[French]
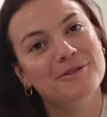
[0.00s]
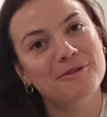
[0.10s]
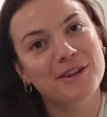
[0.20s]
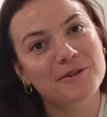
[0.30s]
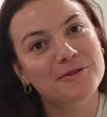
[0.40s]

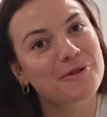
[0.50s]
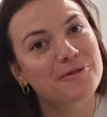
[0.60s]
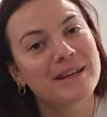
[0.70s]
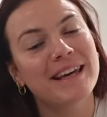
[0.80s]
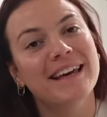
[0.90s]
janvier
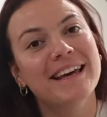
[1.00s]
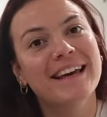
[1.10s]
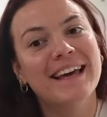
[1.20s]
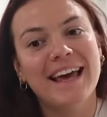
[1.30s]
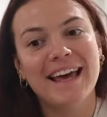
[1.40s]
aujourd'hui
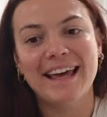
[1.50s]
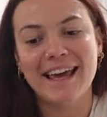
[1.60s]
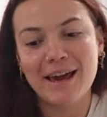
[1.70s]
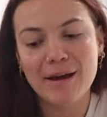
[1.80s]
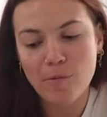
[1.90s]

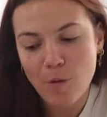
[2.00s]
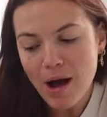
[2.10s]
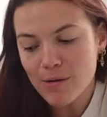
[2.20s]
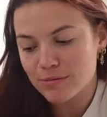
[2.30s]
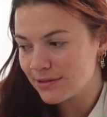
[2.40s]
et
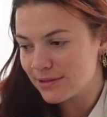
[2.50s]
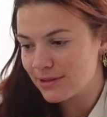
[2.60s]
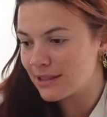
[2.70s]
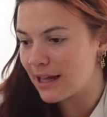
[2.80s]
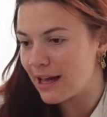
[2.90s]
waouh
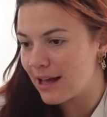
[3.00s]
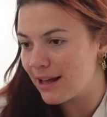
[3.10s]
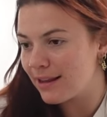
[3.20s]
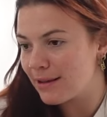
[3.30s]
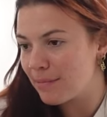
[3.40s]
Ça
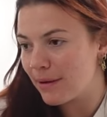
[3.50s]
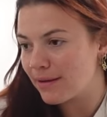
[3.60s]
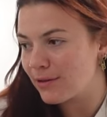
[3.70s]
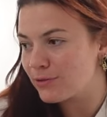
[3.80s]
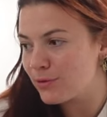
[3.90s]
n'est pas
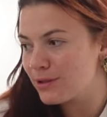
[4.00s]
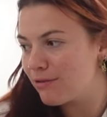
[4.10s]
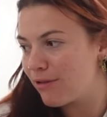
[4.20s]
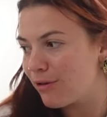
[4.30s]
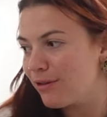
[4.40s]
un jour
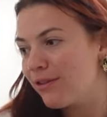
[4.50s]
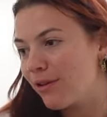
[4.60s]
différent des